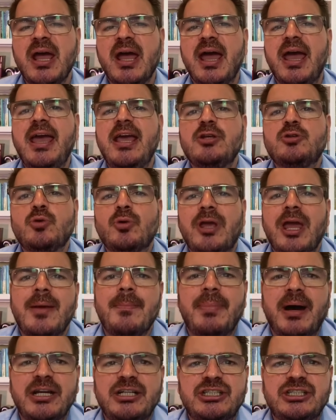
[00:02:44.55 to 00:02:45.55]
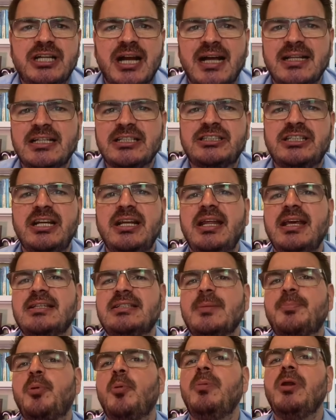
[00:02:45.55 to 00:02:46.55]
Eis o que a embaixada
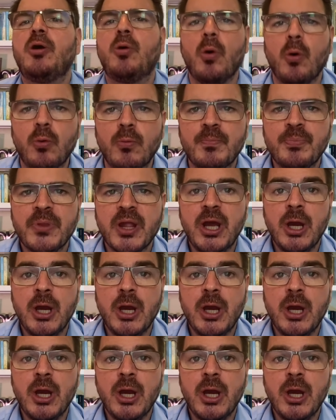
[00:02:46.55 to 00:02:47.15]
chinesa publicou.